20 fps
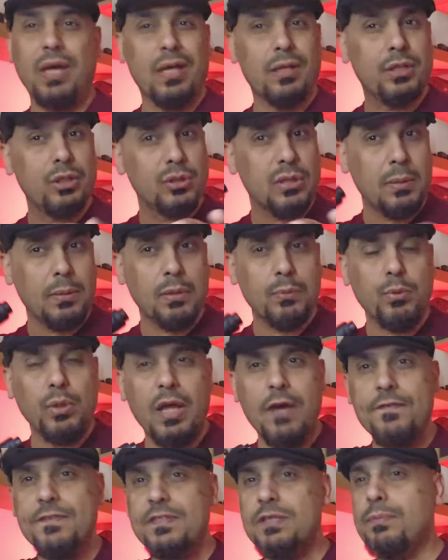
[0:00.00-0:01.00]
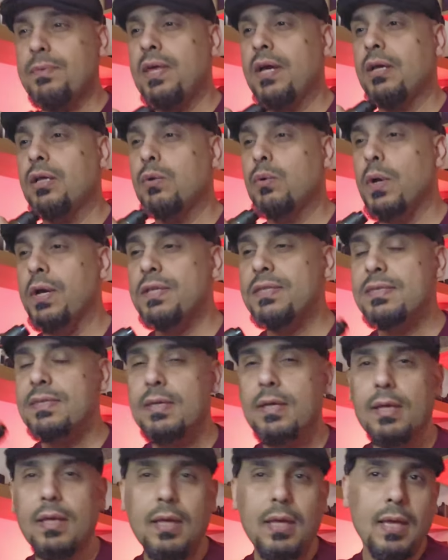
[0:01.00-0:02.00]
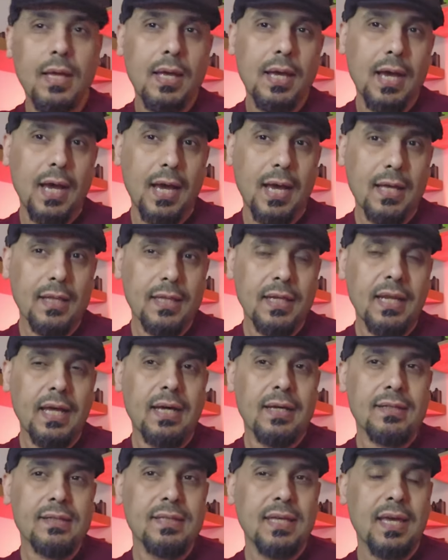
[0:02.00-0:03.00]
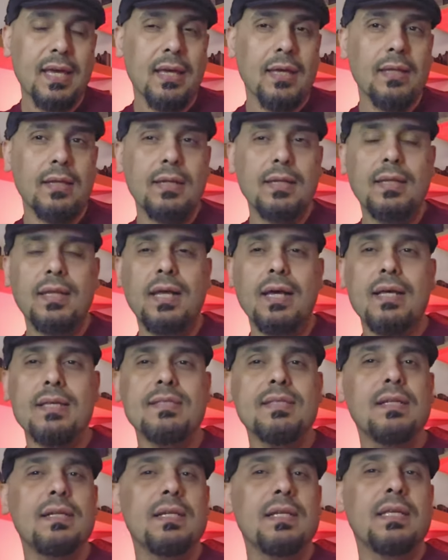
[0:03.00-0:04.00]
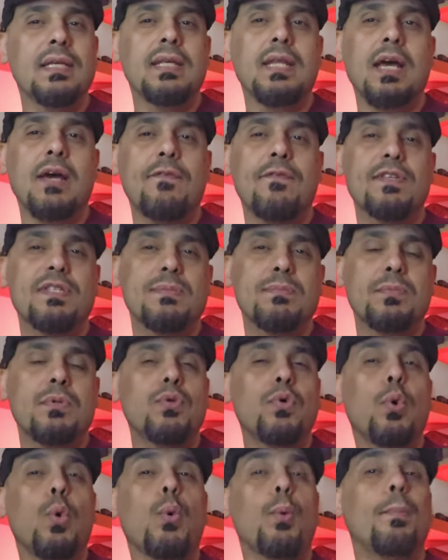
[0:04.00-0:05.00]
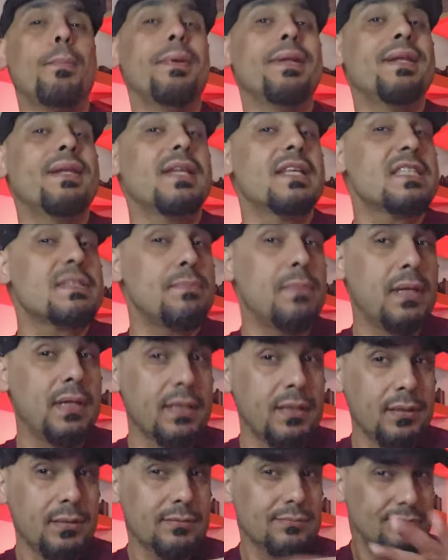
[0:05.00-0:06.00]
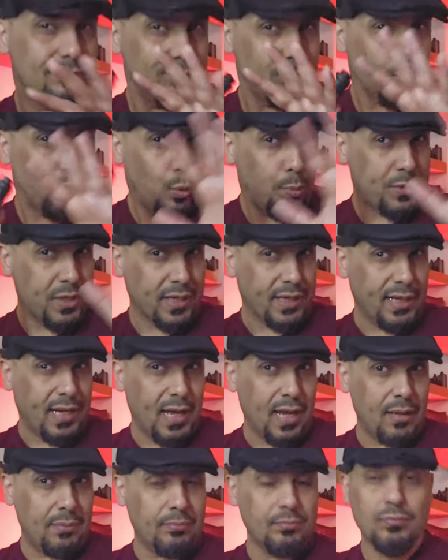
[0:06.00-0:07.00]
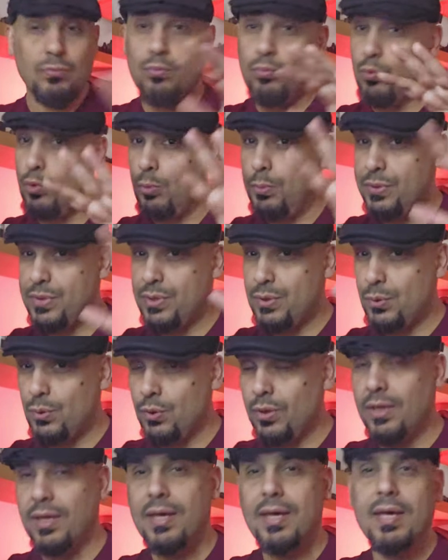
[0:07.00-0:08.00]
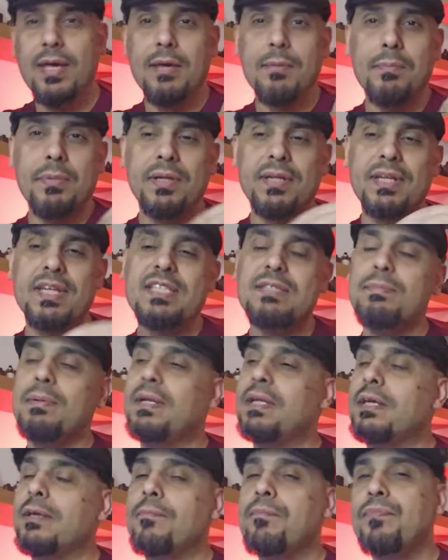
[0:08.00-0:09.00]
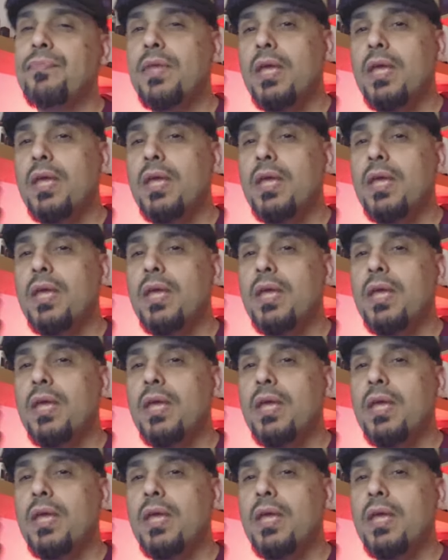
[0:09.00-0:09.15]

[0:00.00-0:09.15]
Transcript: وكان يعتبر منافس بذاك الوقت هذا الار دي اي نازل ينافس منو بالنسبه لي مو بشكل عام مو بالسوق بالنسبه لي